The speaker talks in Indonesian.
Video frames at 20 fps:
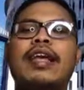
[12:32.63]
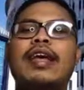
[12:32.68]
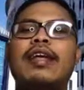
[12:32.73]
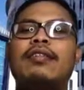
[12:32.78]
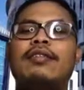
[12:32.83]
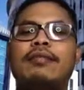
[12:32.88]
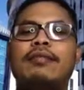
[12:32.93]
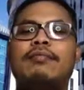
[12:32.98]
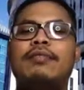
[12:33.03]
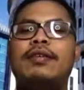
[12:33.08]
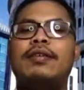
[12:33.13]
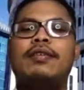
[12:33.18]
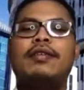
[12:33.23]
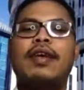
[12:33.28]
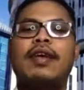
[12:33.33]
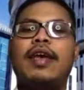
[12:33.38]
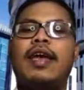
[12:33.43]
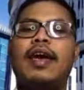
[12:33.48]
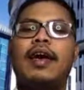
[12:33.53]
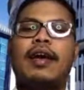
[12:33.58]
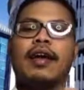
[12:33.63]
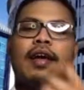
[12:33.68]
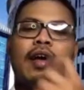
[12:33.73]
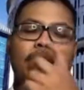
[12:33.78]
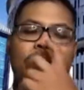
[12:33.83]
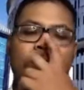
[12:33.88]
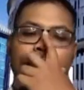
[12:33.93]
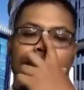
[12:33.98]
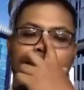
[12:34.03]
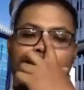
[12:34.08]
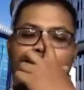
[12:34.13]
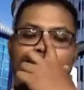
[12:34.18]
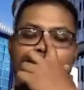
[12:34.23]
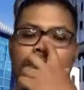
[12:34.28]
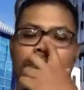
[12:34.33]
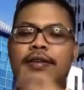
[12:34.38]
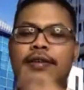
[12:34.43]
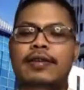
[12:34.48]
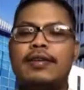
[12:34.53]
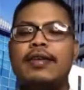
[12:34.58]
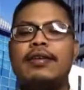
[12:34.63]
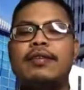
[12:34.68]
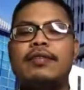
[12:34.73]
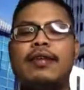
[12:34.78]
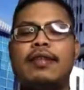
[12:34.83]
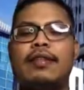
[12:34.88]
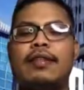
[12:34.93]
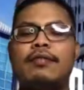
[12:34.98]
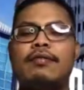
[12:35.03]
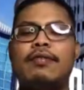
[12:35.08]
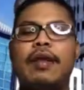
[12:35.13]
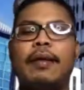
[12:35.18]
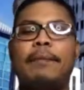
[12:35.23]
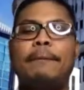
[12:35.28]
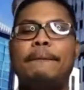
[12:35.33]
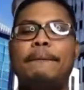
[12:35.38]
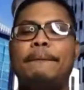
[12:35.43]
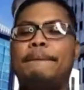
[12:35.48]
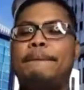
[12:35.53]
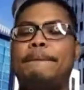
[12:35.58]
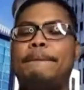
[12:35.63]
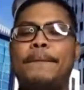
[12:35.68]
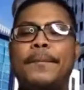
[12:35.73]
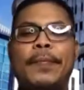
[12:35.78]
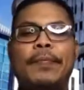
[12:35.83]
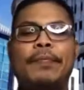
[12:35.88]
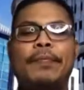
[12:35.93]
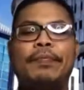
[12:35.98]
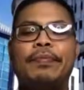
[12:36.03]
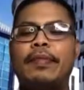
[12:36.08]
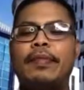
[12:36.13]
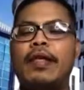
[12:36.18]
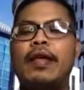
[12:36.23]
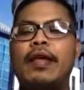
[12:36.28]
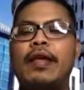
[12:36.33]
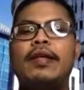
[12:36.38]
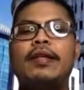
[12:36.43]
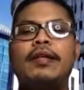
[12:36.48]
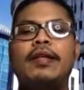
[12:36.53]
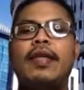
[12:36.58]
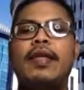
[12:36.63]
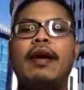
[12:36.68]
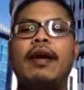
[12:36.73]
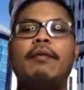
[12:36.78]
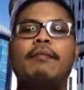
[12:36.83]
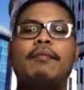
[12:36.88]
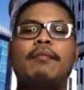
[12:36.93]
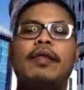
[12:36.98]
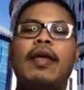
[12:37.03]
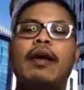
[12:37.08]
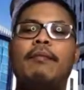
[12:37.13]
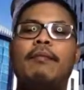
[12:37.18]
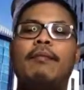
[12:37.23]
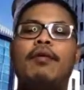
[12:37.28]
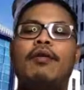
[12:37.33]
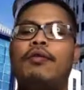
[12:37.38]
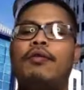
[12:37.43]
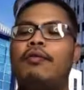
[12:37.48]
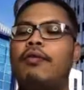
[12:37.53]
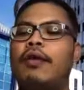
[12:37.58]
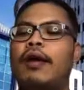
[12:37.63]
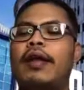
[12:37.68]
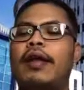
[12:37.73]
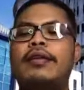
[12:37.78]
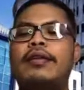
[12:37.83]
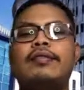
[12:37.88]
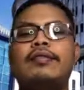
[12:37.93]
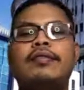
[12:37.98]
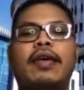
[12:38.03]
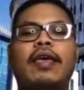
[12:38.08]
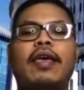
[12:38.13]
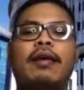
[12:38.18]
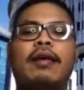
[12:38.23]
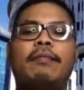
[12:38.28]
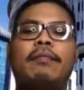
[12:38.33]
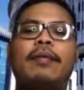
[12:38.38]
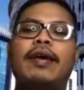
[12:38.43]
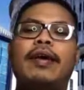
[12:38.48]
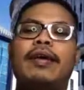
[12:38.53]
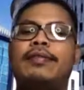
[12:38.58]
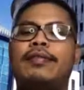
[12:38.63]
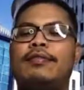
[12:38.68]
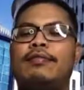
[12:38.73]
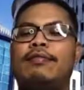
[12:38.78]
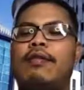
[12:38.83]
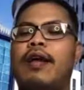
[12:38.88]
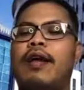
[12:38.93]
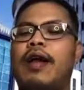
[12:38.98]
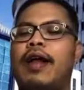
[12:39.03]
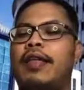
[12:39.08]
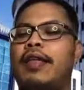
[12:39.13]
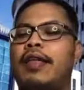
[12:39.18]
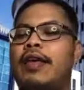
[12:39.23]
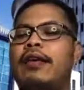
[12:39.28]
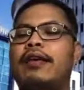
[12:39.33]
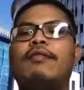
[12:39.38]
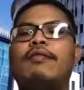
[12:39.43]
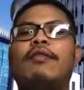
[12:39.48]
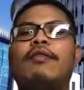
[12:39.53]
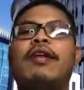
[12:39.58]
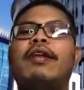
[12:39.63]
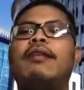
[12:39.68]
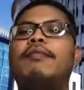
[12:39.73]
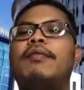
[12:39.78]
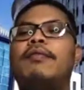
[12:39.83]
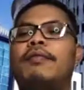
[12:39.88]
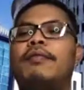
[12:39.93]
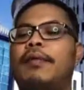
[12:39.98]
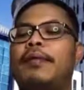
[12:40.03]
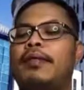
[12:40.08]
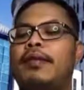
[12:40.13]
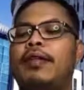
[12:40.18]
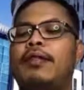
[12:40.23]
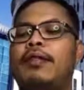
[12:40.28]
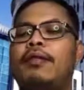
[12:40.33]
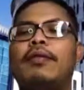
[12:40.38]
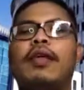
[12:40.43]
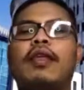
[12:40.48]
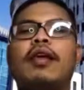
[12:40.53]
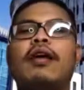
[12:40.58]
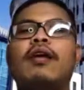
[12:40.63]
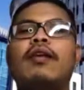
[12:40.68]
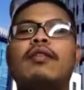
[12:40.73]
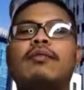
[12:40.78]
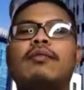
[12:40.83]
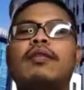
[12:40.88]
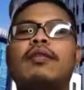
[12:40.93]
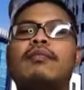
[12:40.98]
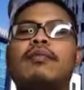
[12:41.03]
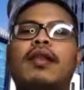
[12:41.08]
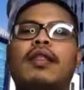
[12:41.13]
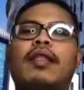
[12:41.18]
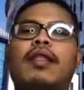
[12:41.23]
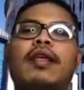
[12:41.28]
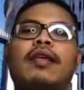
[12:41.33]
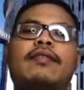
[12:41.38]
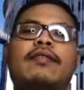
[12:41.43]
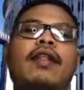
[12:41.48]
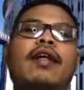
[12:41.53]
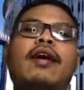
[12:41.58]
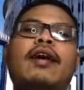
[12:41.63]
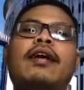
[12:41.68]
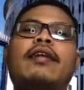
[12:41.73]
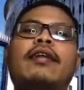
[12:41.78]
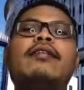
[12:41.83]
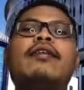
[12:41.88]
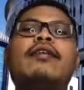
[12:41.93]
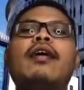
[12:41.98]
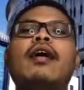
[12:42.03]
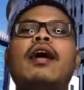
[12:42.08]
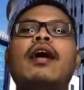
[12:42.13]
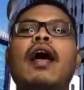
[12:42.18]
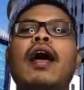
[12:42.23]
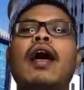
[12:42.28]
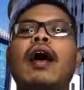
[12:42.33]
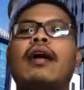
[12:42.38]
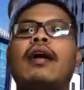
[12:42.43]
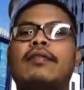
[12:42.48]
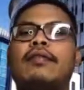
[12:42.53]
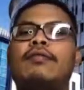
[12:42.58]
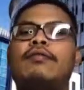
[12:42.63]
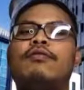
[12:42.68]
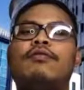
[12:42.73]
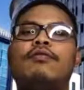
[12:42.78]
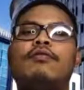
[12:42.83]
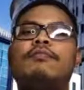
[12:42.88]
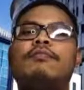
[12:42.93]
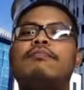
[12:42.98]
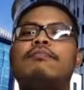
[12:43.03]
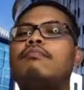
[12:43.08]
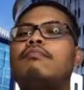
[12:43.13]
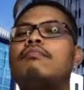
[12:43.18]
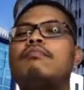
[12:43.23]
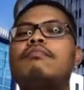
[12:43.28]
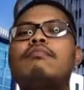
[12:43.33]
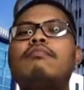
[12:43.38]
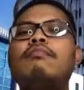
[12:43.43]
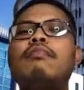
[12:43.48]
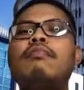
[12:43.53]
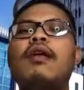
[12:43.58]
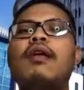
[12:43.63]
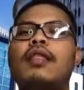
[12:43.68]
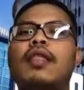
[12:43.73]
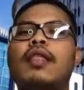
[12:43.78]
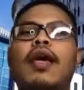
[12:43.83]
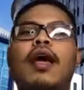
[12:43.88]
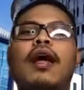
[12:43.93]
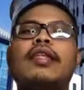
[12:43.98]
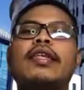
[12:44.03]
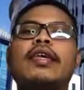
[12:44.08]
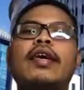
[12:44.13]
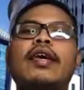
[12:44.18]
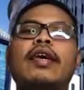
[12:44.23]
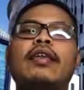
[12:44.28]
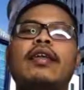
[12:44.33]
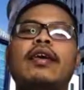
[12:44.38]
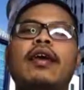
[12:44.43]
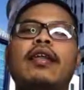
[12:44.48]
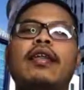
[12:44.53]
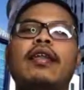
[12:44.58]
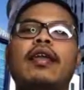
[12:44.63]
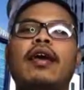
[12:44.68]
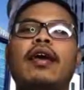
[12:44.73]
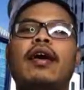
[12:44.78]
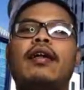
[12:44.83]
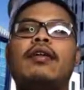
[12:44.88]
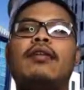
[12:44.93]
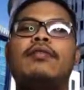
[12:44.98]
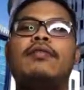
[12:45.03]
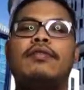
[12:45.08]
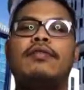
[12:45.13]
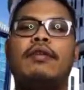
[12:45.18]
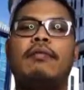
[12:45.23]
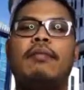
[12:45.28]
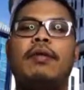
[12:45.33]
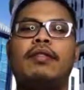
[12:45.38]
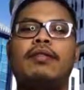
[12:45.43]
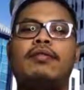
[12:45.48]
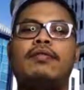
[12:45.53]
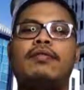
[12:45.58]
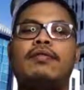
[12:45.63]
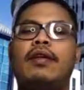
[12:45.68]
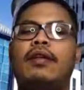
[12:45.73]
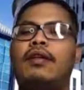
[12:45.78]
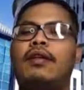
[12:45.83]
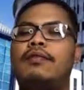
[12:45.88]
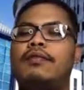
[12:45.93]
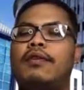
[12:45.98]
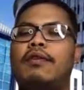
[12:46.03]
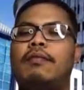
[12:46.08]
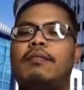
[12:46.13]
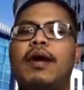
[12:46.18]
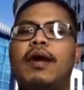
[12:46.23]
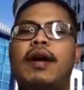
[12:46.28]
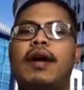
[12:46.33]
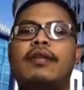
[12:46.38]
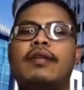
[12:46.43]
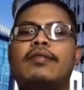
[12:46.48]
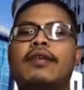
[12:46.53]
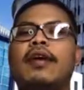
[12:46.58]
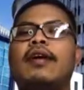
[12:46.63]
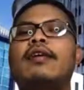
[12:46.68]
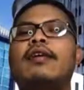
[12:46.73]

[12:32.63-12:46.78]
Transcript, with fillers: itu teman saya yang apa PhD di satu lab yang yang menunjukkan saya yang pengisi suaranya. Kurang lebih seperti itu. Jadi kalau teman-teman tertarik silahkan akses YouTube, ketik aja idna e underscore methods underscore bahasa,